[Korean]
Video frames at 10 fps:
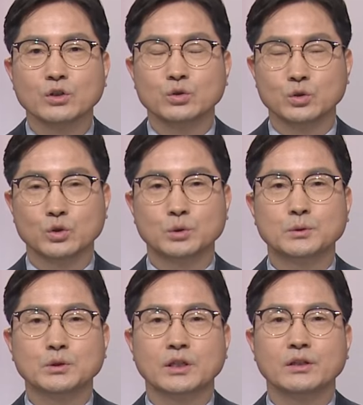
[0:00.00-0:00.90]

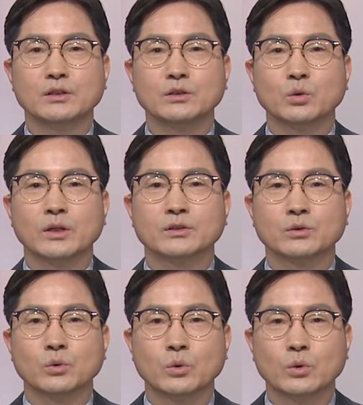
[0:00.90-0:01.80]
유튜브 채널을
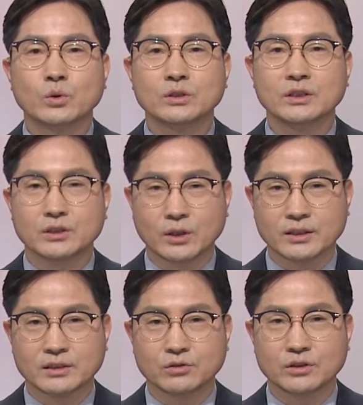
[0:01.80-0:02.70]
통해서도
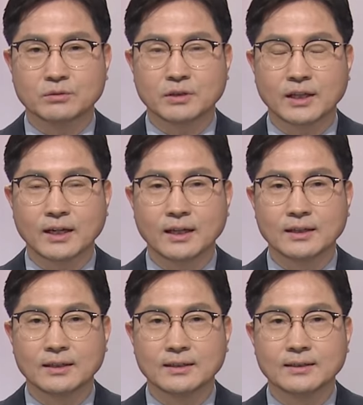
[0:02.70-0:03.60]
시청하실 수 있습니다.
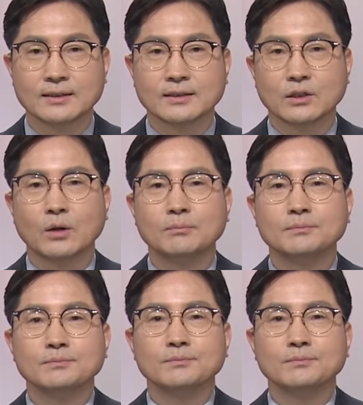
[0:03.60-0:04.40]
그럼